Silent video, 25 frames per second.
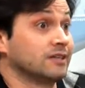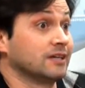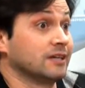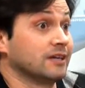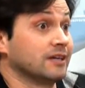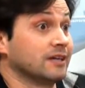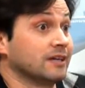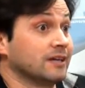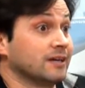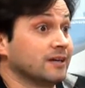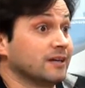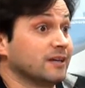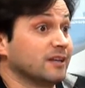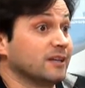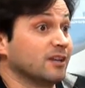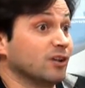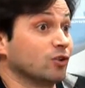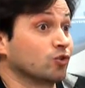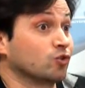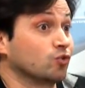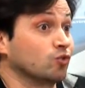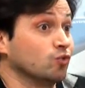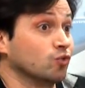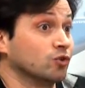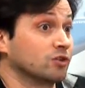Uh, na
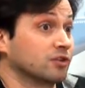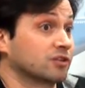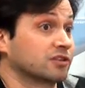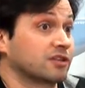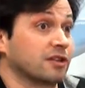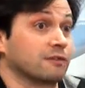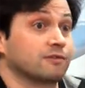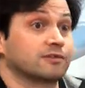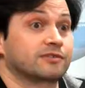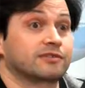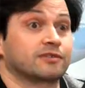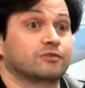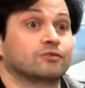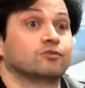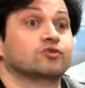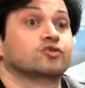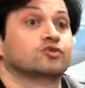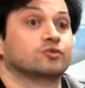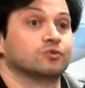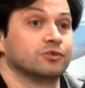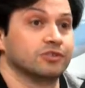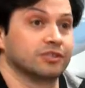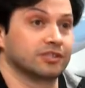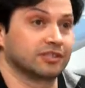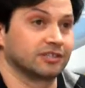altura estava-se a
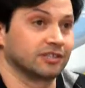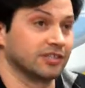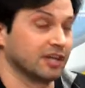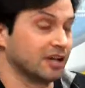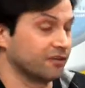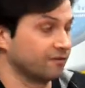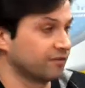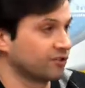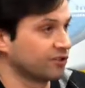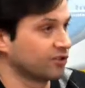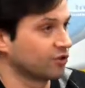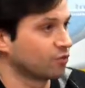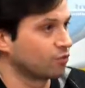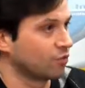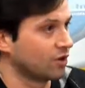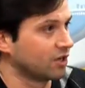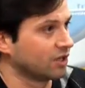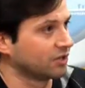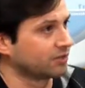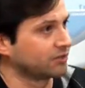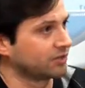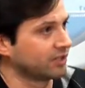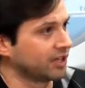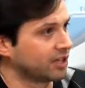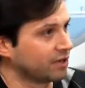construir aqui a
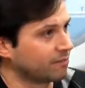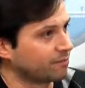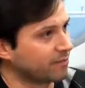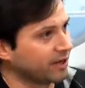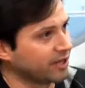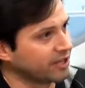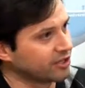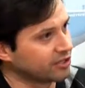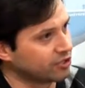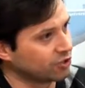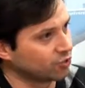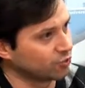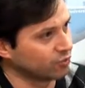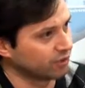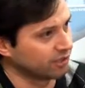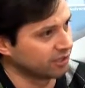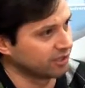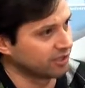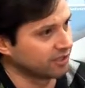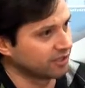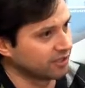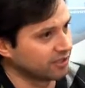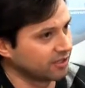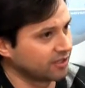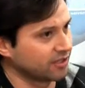24 e era para aí que eu
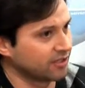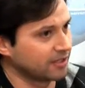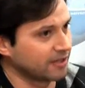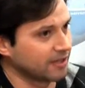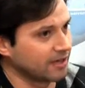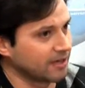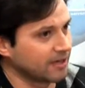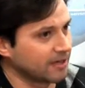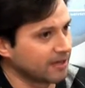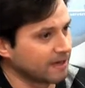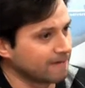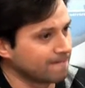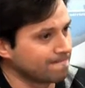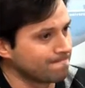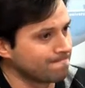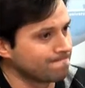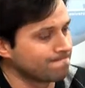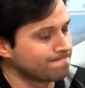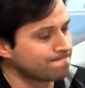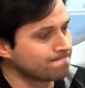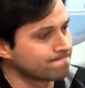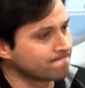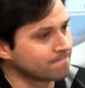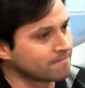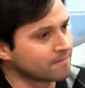ia.
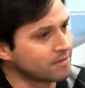Um,